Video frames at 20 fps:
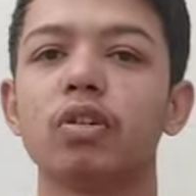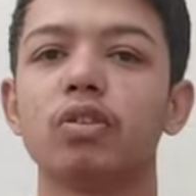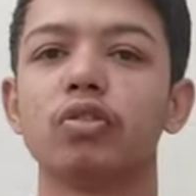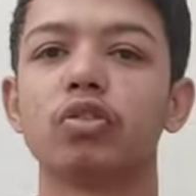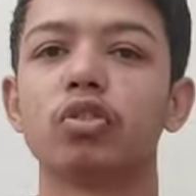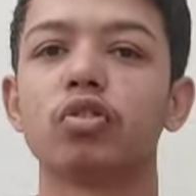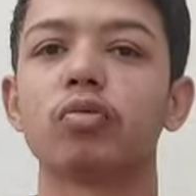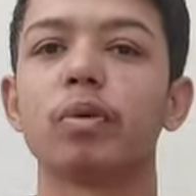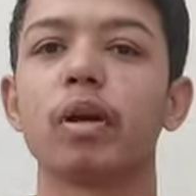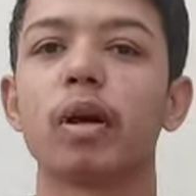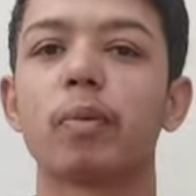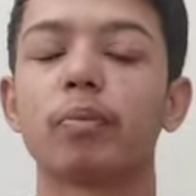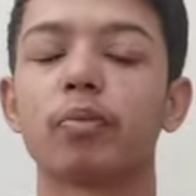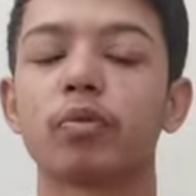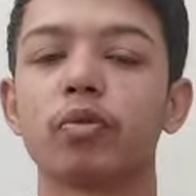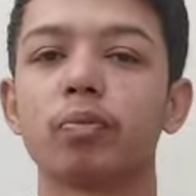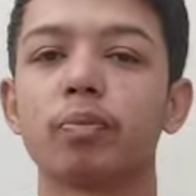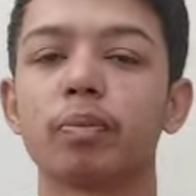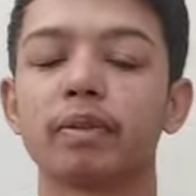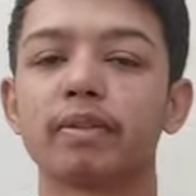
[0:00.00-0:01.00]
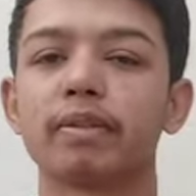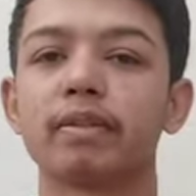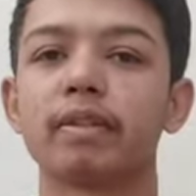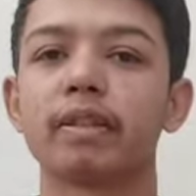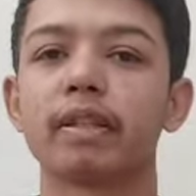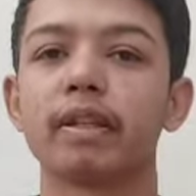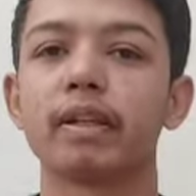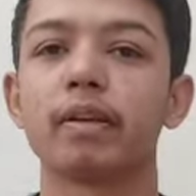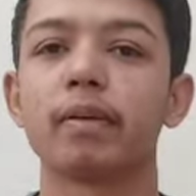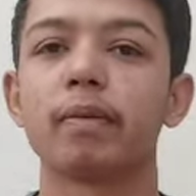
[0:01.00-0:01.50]
जो भी आपको पसंद
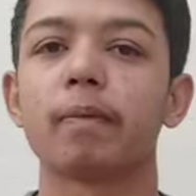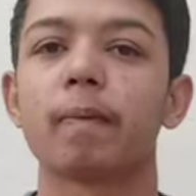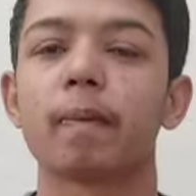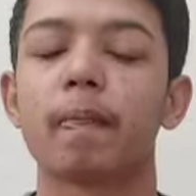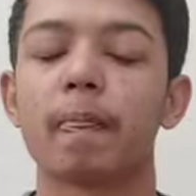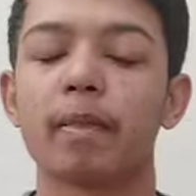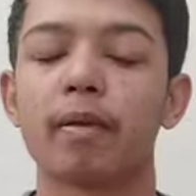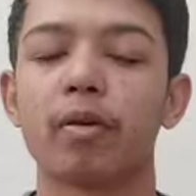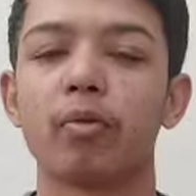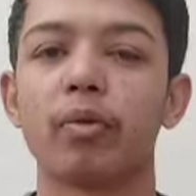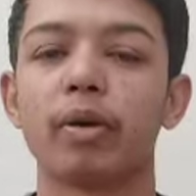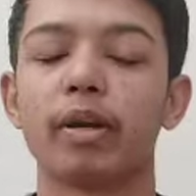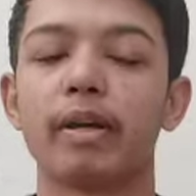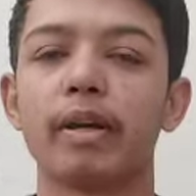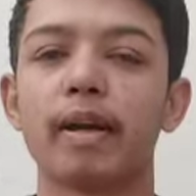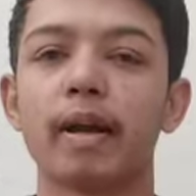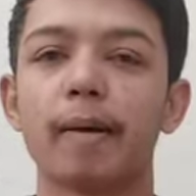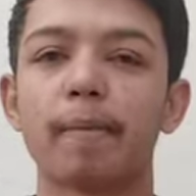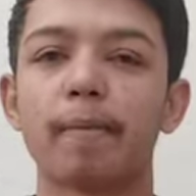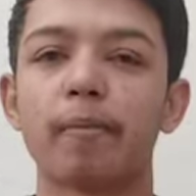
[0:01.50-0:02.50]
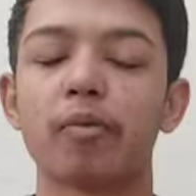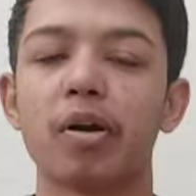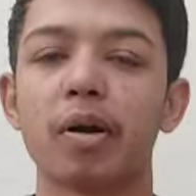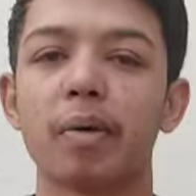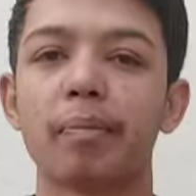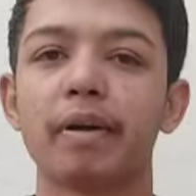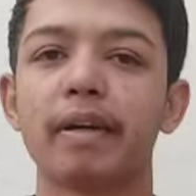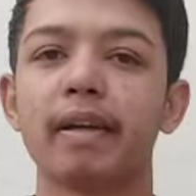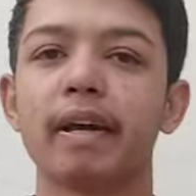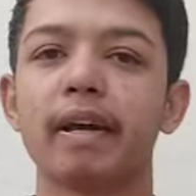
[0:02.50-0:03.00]
है वही आप वहाँ
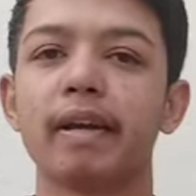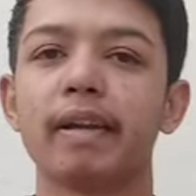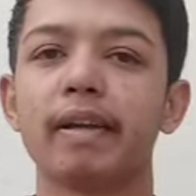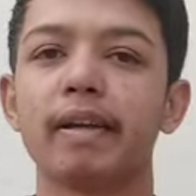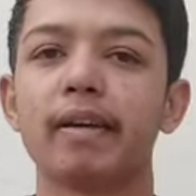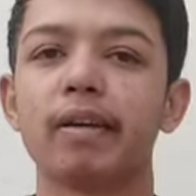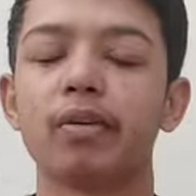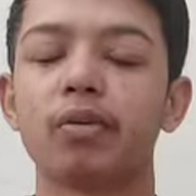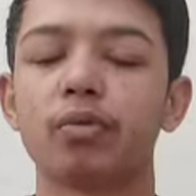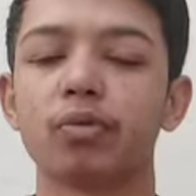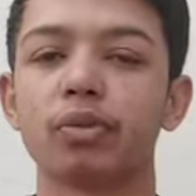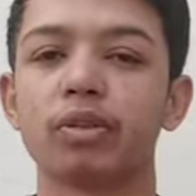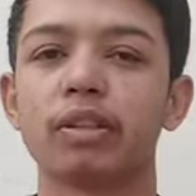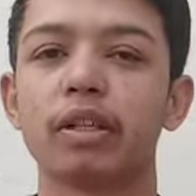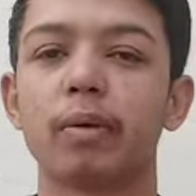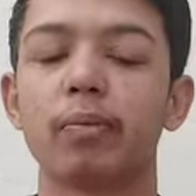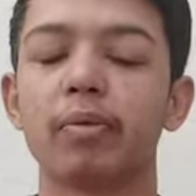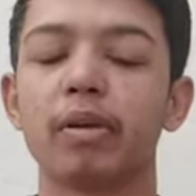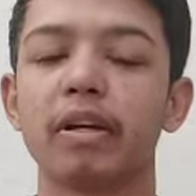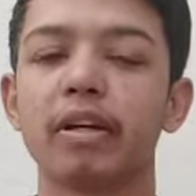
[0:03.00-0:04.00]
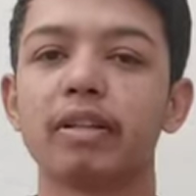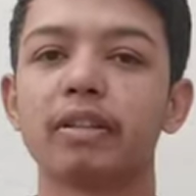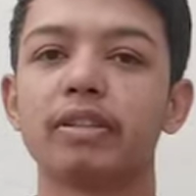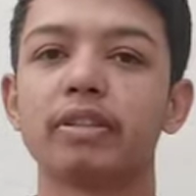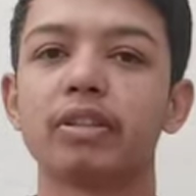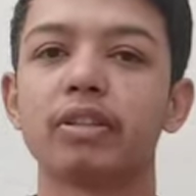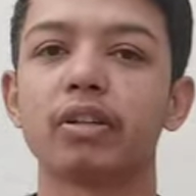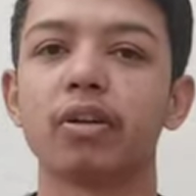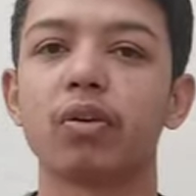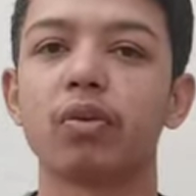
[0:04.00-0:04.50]
पे डालिए और उससे अपने
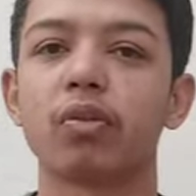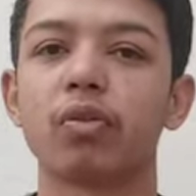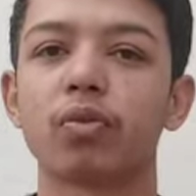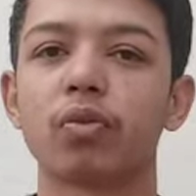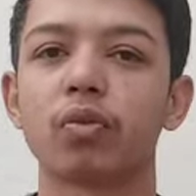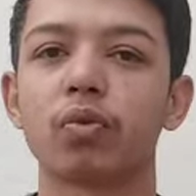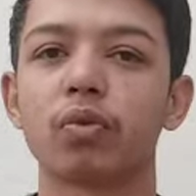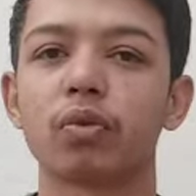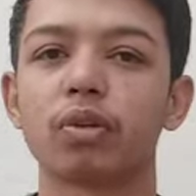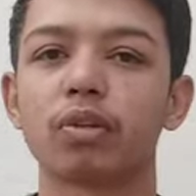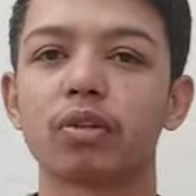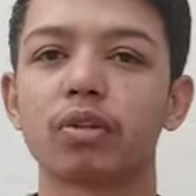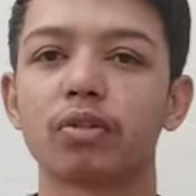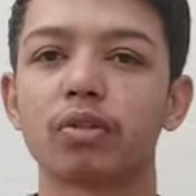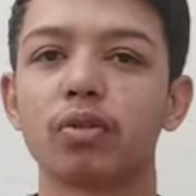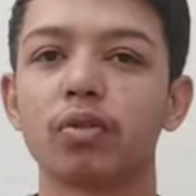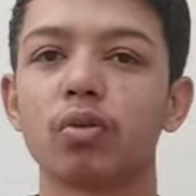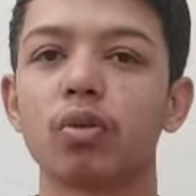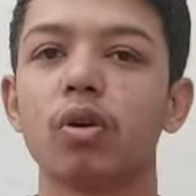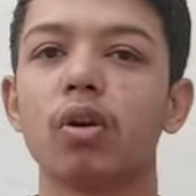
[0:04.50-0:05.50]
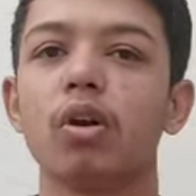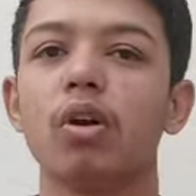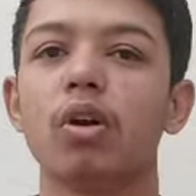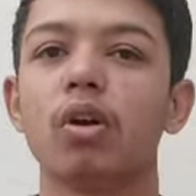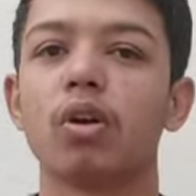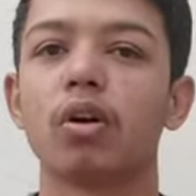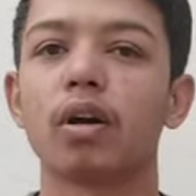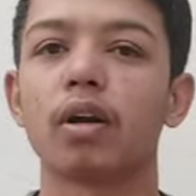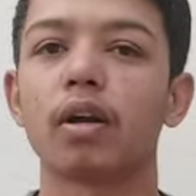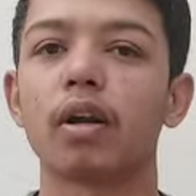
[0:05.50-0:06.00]
स्टिकर ग्रो कर सकते हो
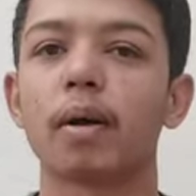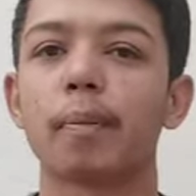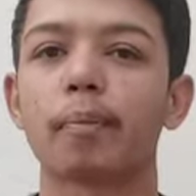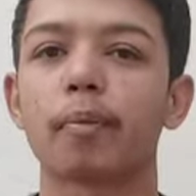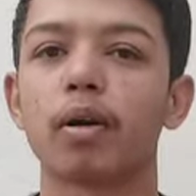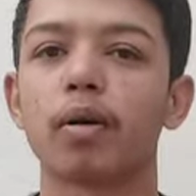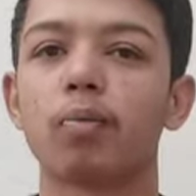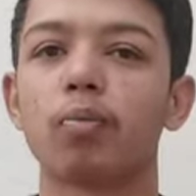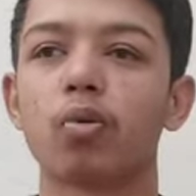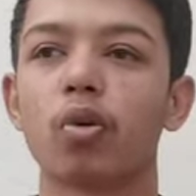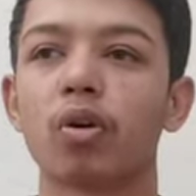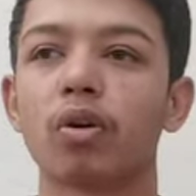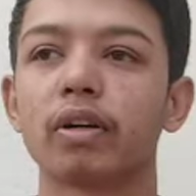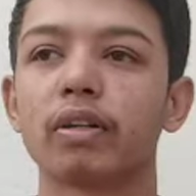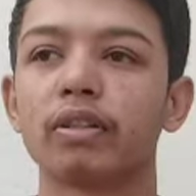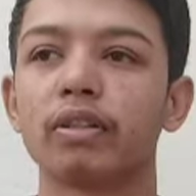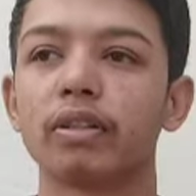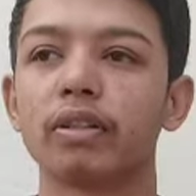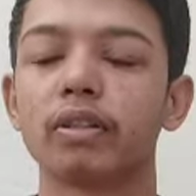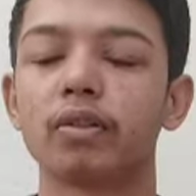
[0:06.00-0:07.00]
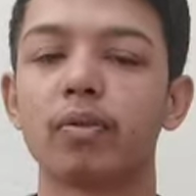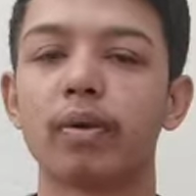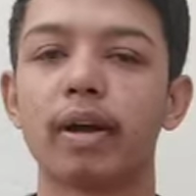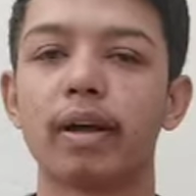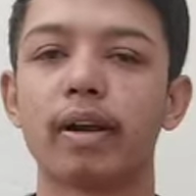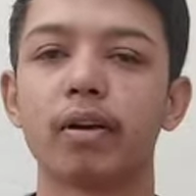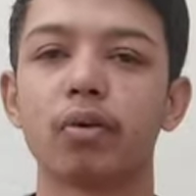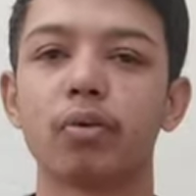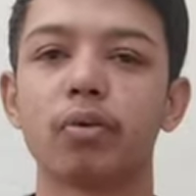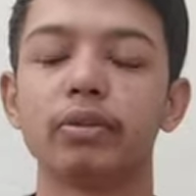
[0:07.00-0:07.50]
अगर आपका ब्लॉग अच्छे से
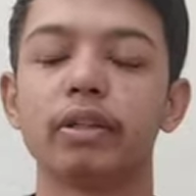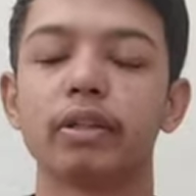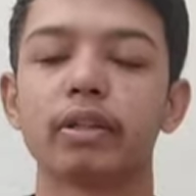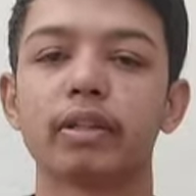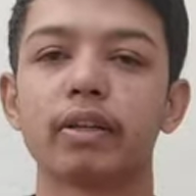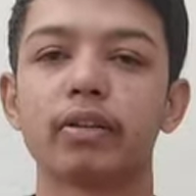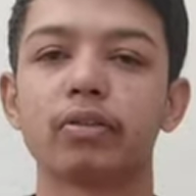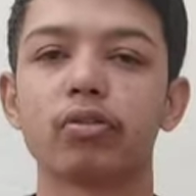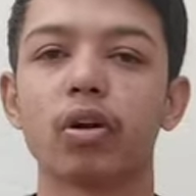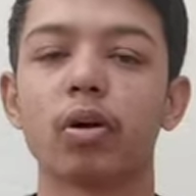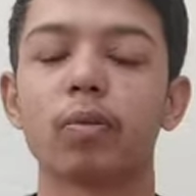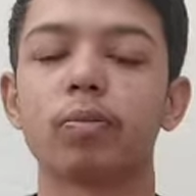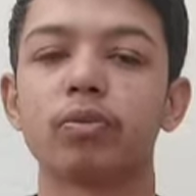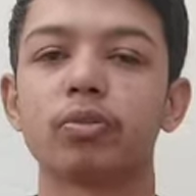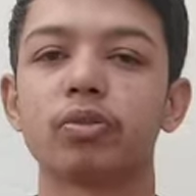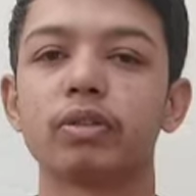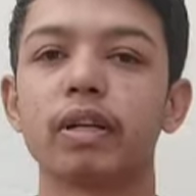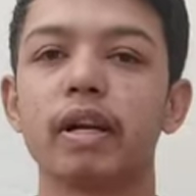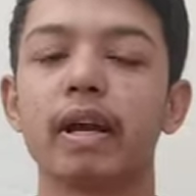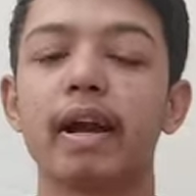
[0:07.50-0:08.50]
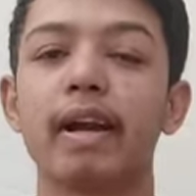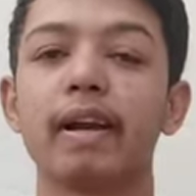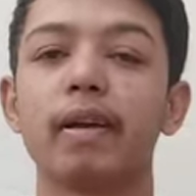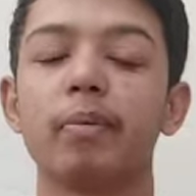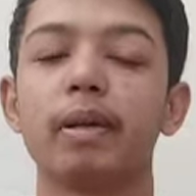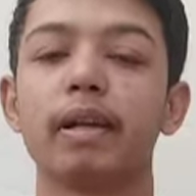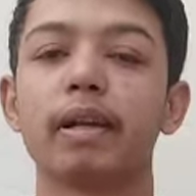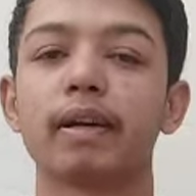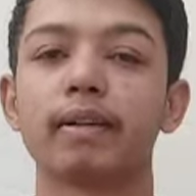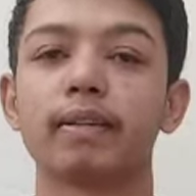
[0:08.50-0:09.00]
वायरल हो जाता है तो आप उससे ऐड भी
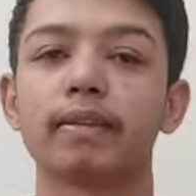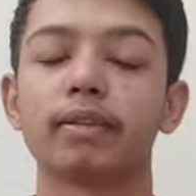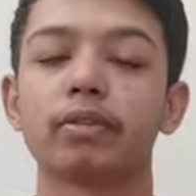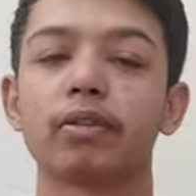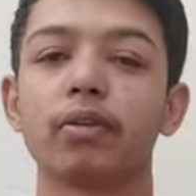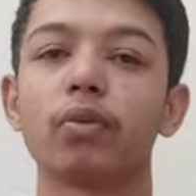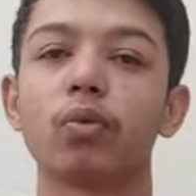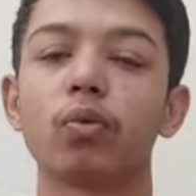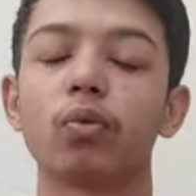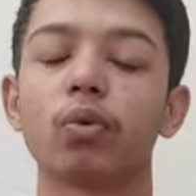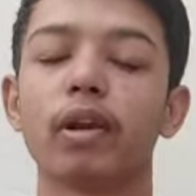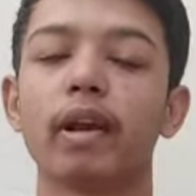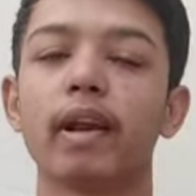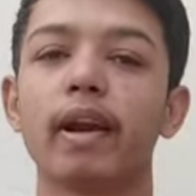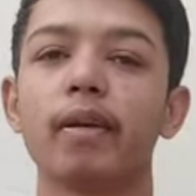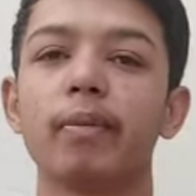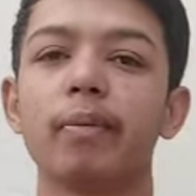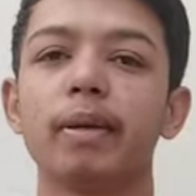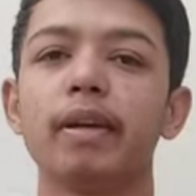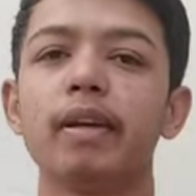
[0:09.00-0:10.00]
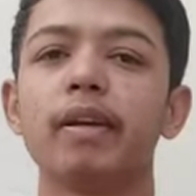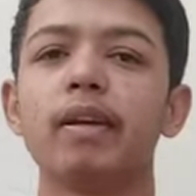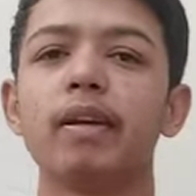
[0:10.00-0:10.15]
लगा सकते हो गूगल ऐड भी